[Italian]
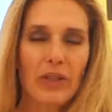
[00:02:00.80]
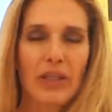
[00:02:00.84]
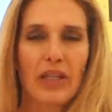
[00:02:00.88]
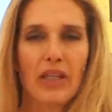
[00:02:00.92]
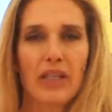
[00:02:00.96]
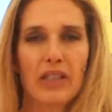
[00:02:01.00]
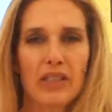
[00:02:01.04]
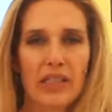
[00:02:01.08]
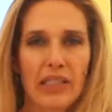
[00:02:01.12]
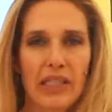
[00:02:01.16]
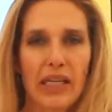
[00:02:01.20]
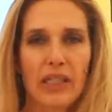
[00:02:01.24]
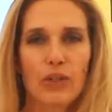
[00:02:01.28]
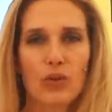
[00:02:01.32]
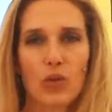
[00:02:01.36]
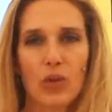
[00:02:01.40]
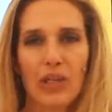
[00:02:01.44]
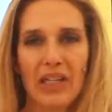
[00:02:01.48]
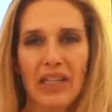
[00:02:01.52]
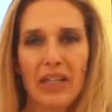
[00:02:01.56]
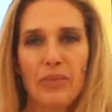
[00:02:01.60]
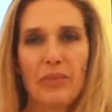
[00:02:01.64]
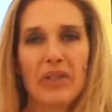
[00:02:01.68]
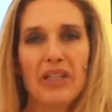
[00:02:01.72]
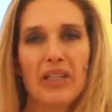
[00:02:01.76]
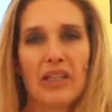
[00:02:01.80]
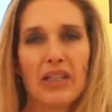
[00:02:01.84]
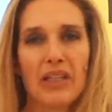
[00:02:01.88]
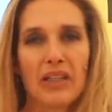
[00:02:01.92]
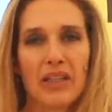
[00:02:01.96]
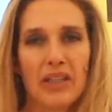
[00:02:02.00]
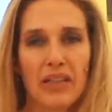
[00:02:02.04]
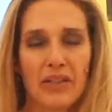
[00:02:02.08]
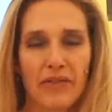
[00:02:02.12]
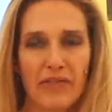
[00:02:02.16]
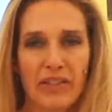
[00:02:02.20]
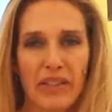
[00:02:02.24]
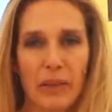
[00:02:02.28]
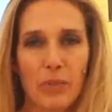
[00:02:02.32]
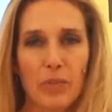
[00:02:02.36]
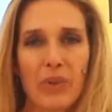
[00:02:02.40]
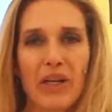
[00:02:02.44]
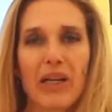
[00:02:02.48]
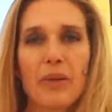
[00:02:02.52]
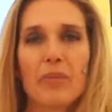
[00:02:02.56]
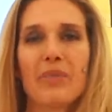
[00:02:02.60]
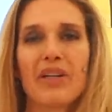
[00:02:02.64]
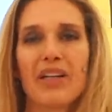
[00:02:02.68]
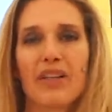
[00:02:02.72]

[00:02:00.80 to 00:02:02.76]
perché l'estratto elimina le fibre,